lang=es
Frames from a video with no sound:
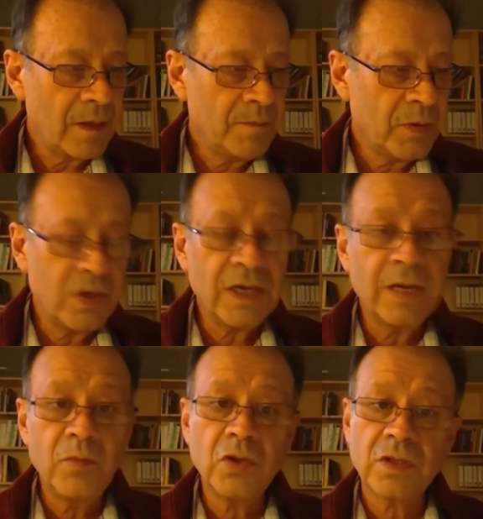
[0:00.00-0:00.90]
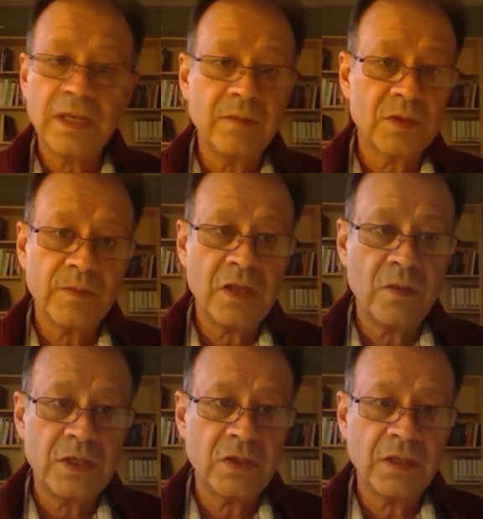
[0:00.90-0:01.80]
Pero ya en el mundo tenemos medio
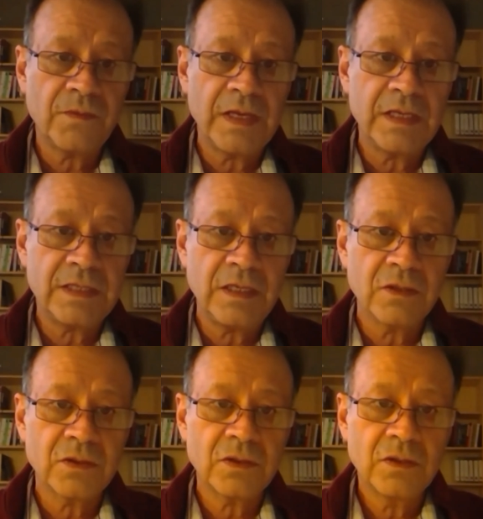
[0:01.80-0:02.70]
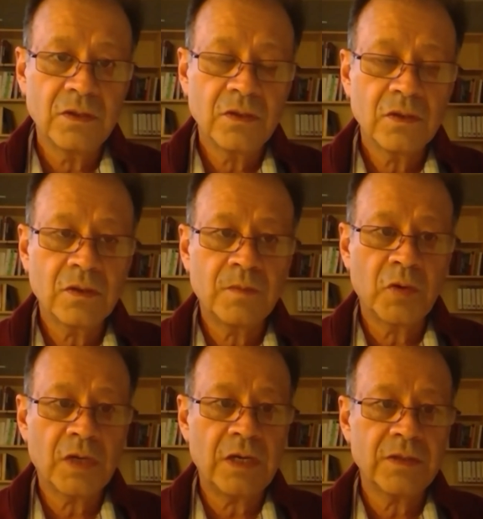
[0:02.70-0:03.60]
millón de fallecidos
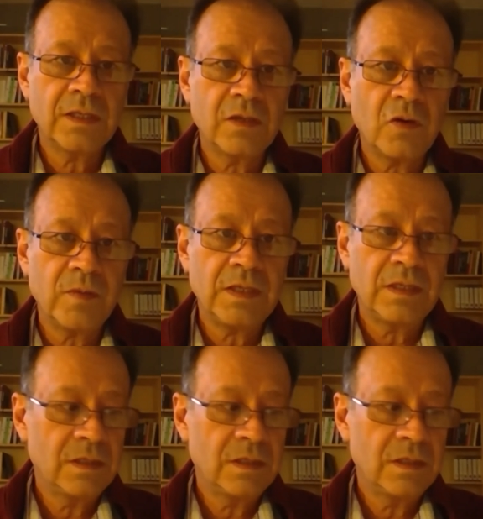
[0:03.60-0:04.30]
por causa del COVID.